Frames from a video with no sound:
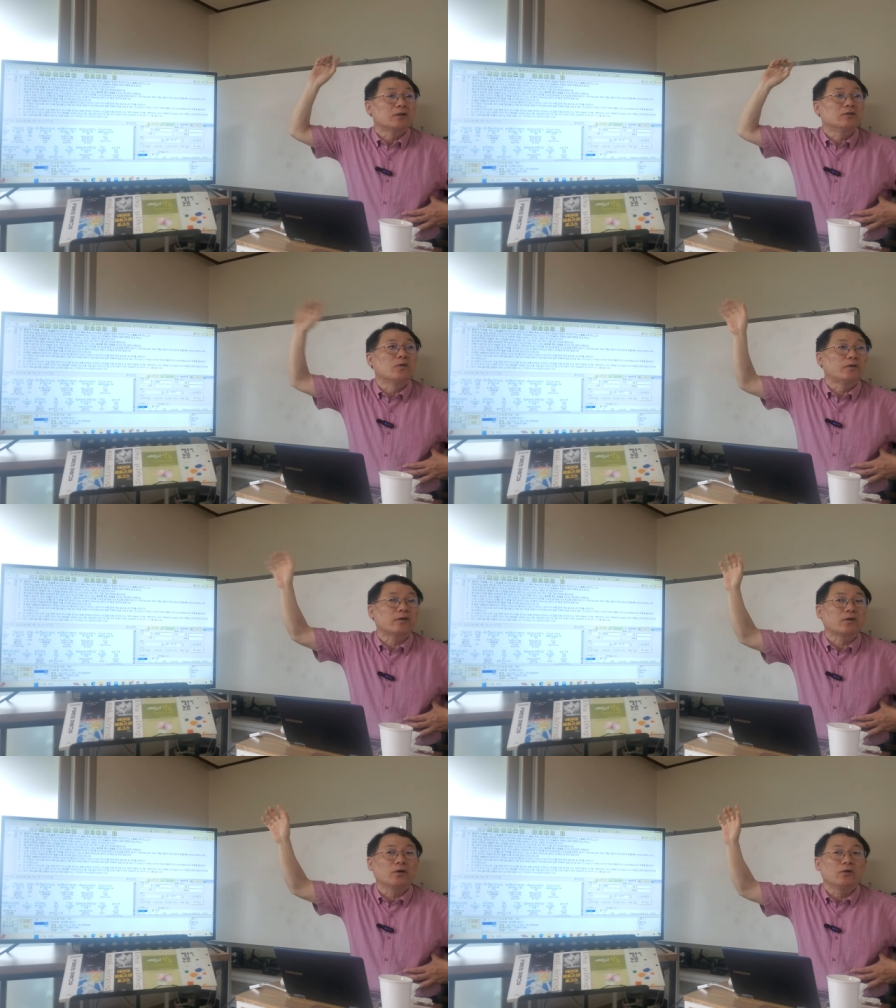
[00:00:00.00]

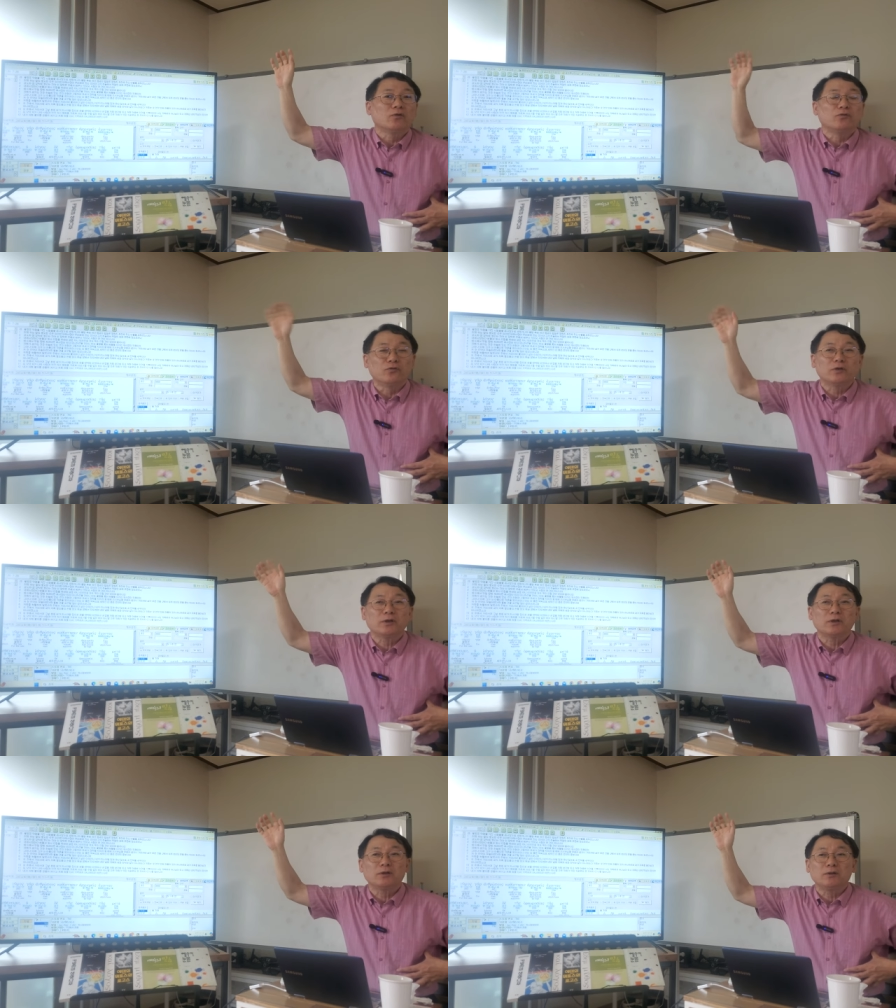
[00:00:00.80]
그곳에서
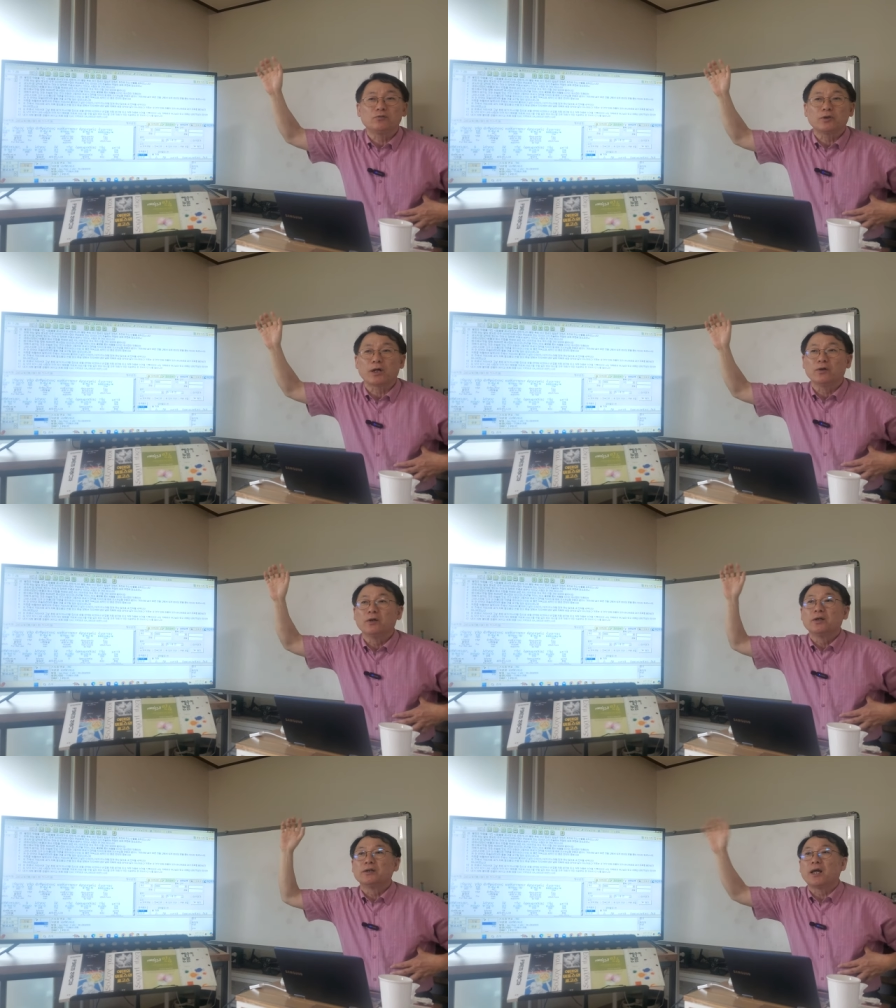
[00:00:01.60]
우리를 위하여
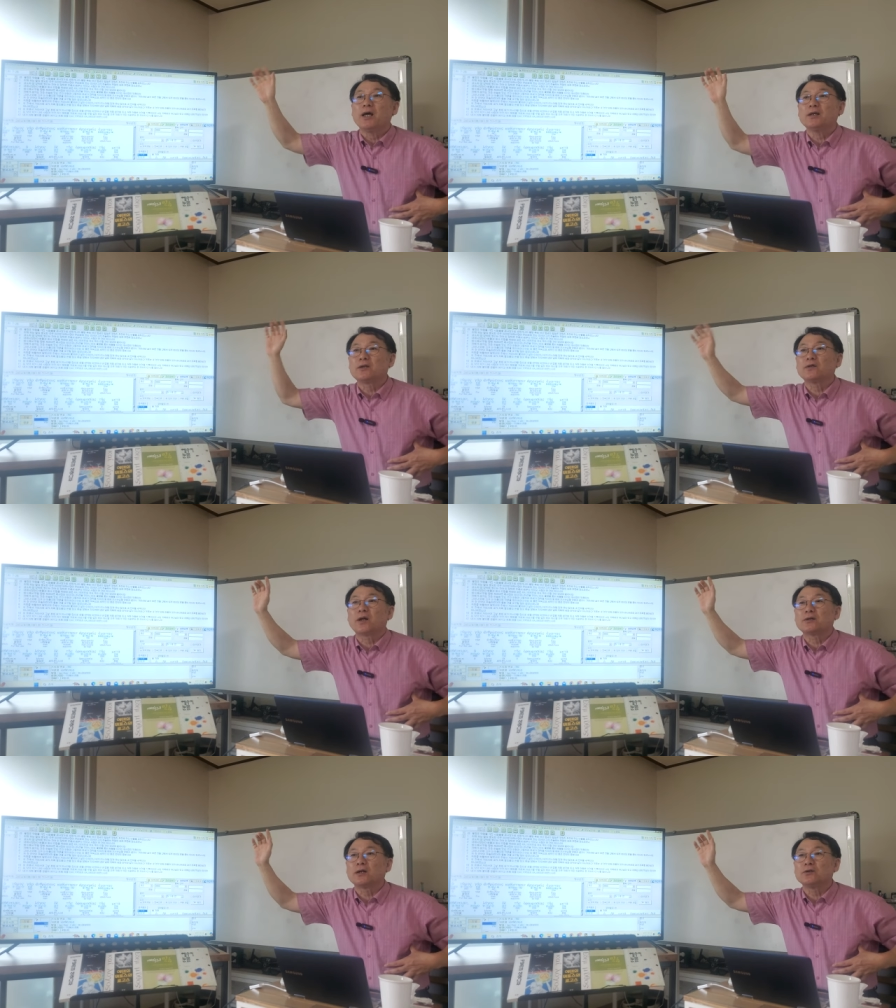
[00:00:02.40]

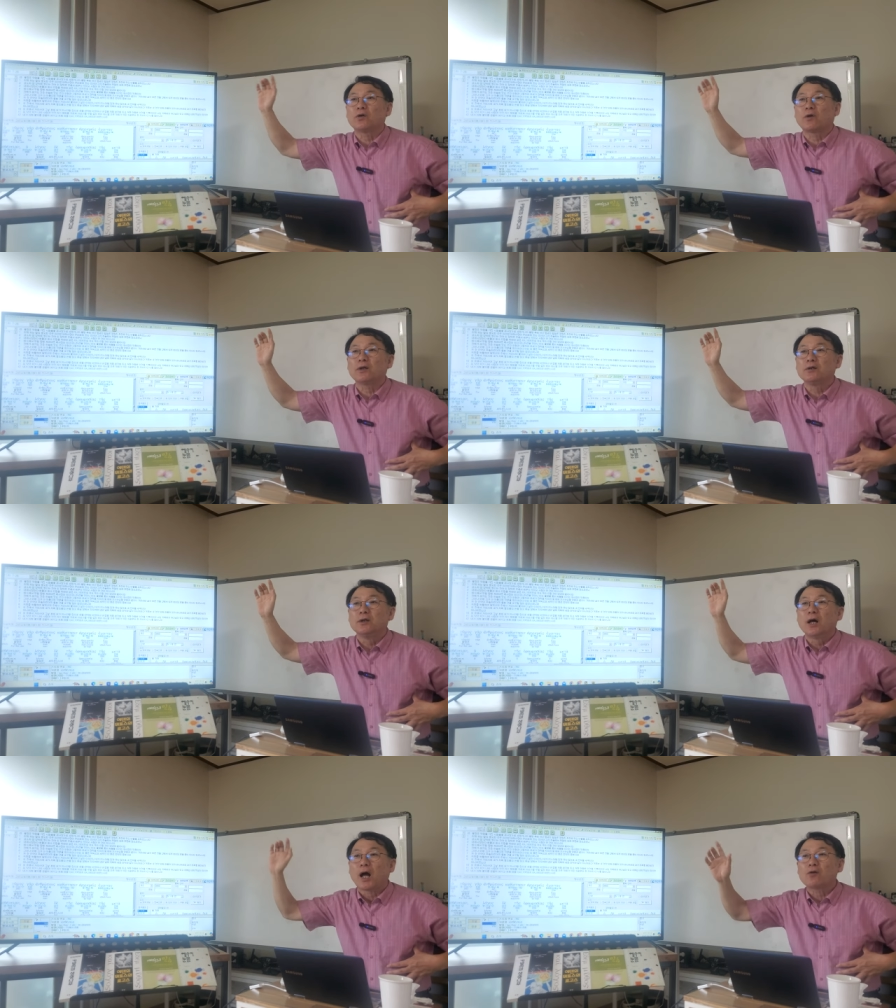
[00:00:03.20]
대제사장 역할을
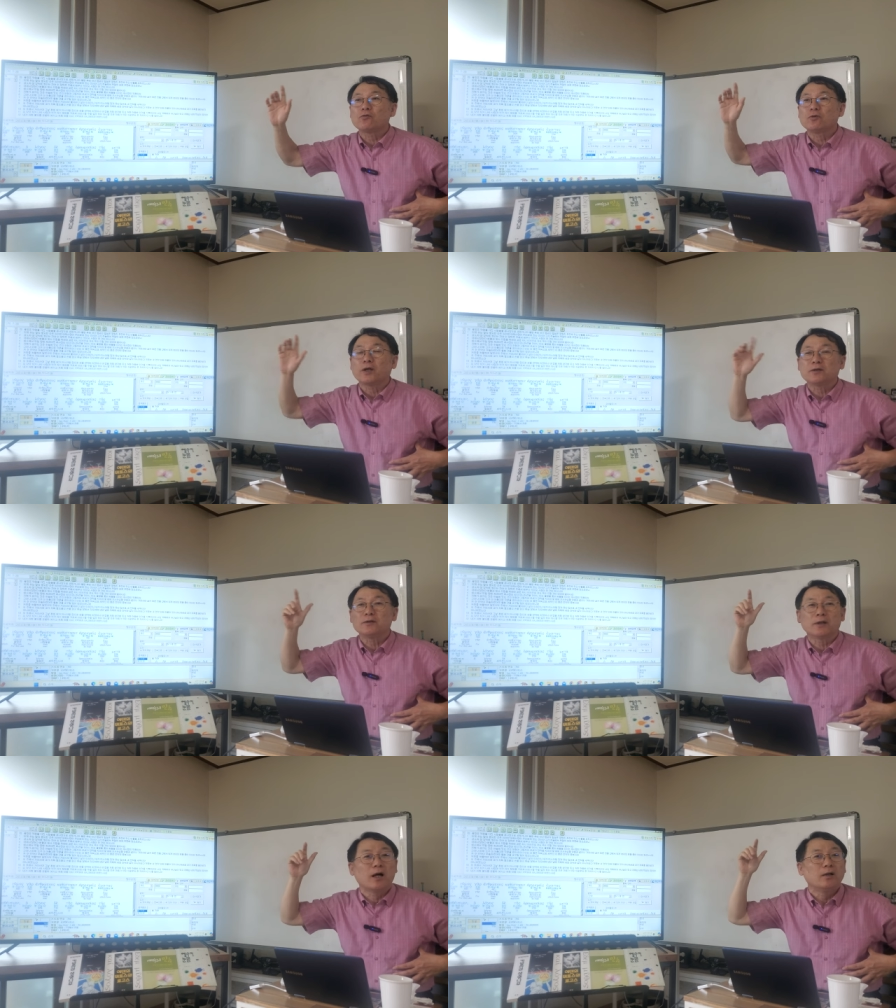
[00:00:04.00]
하고
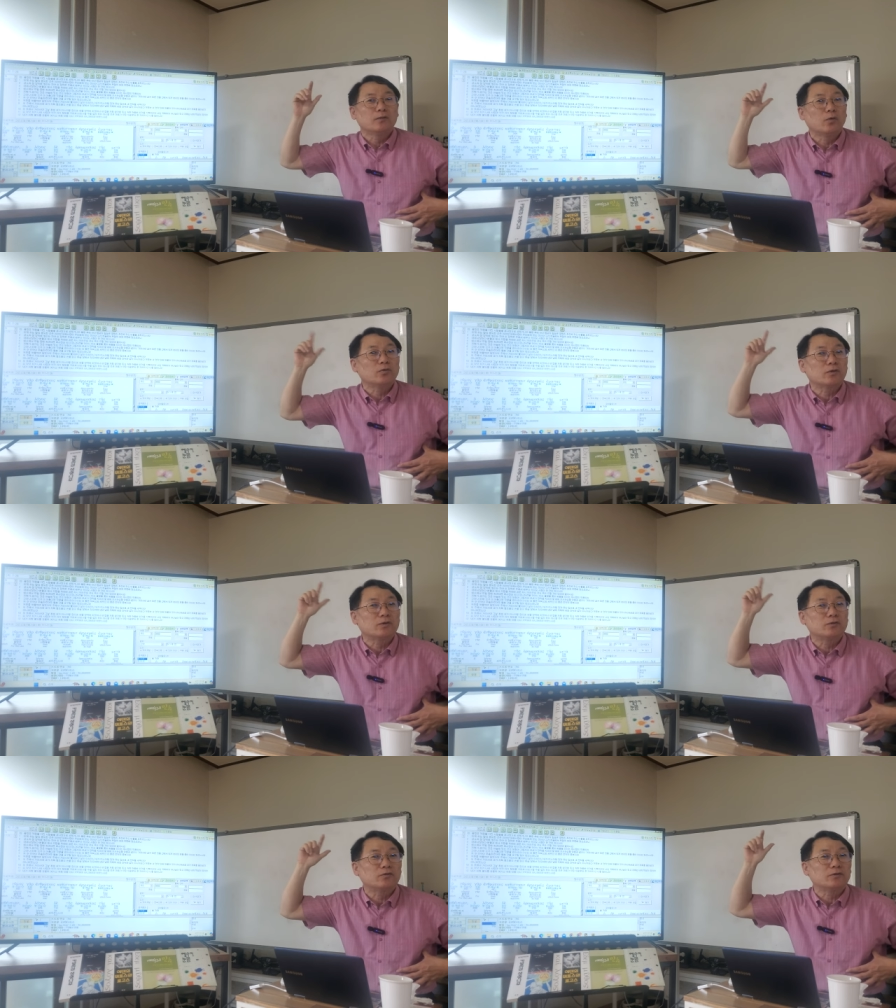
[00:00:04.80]
계신다
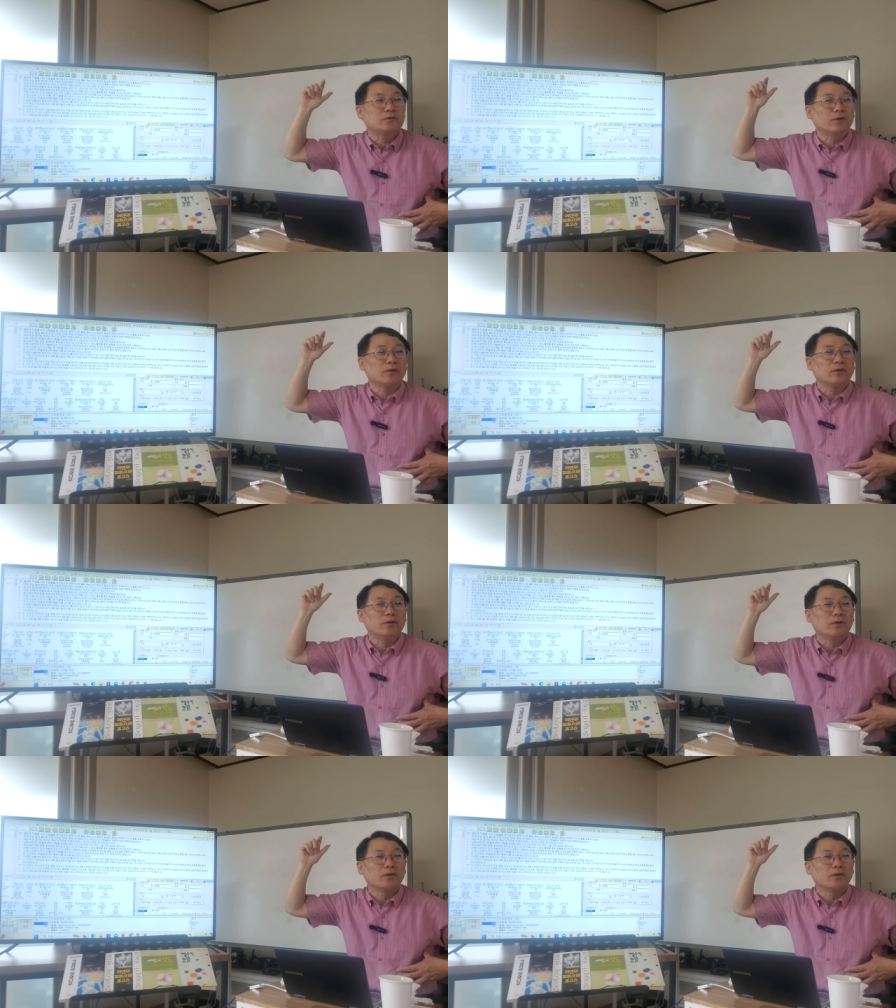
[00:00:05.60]
소설을 쓰고 있어요.